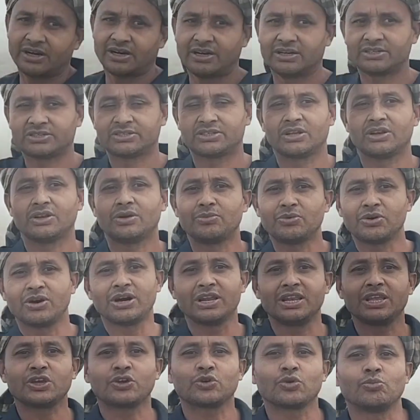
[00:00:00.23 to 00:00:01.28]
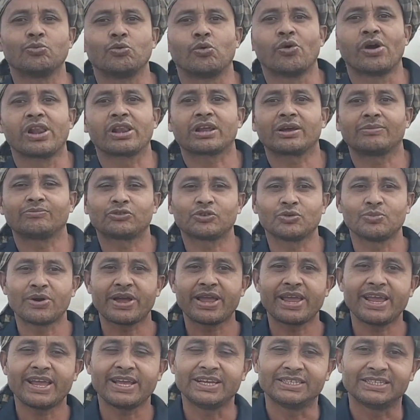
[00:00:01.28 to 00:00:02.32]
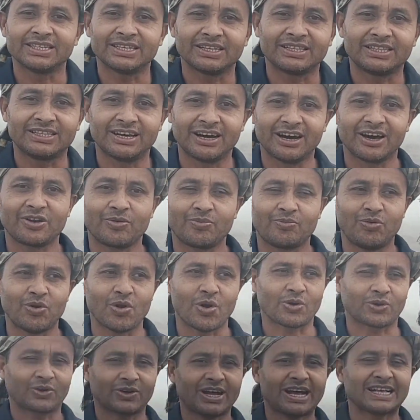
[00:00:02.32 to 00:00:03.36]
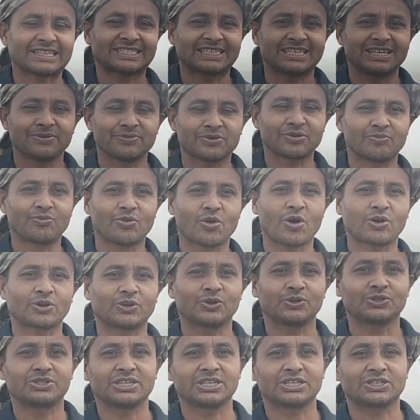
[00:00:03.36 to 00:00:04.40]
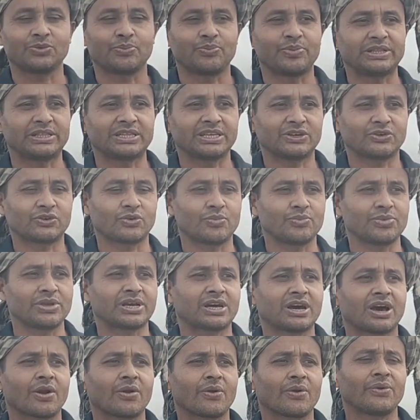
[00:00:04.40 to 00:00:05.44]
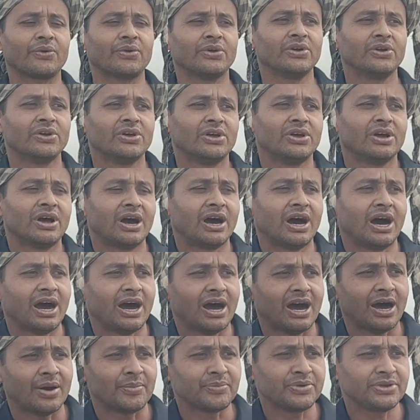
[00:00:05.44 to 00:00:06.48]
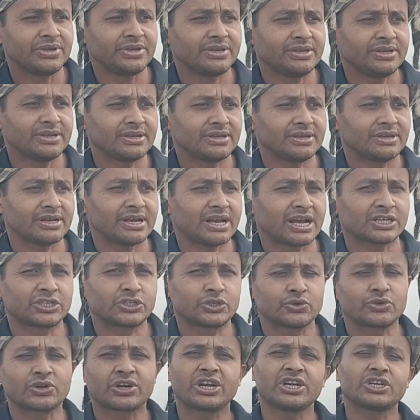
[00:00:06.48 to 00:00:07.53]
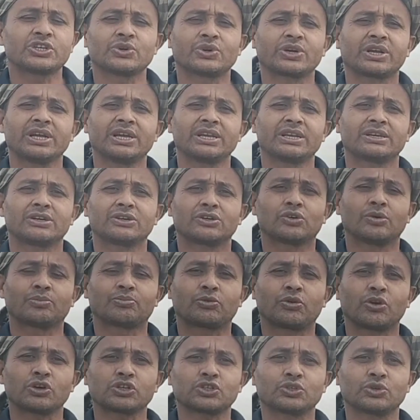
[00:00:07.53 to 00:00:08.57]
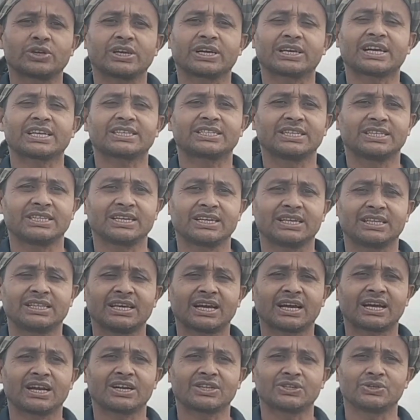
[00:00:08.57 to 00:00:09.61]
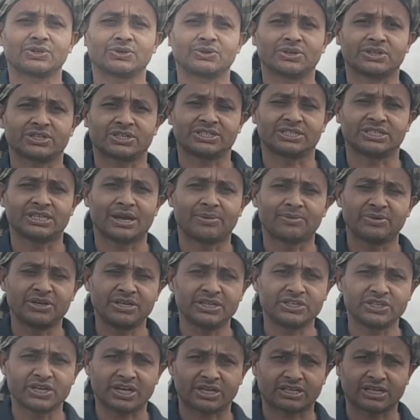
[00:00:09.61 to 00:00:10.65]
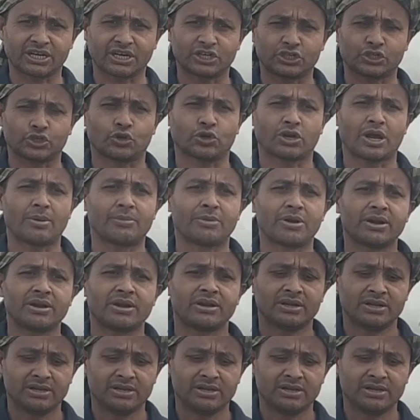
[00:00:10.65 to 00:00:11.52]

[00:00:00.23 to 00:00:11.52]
আসসালামু আলাইকুম ওয়েলকাম টু মাই এনাদার ব্লগ আজকে আমার ব্লগটা হচ্ছে একটু ব্যতিক্রমী কারণ আমি একজন কৃষকের খুব কষ্টকে কাছে থেকে দেখার জন্য আসছি আমি নিজে একটা কৃষক আমার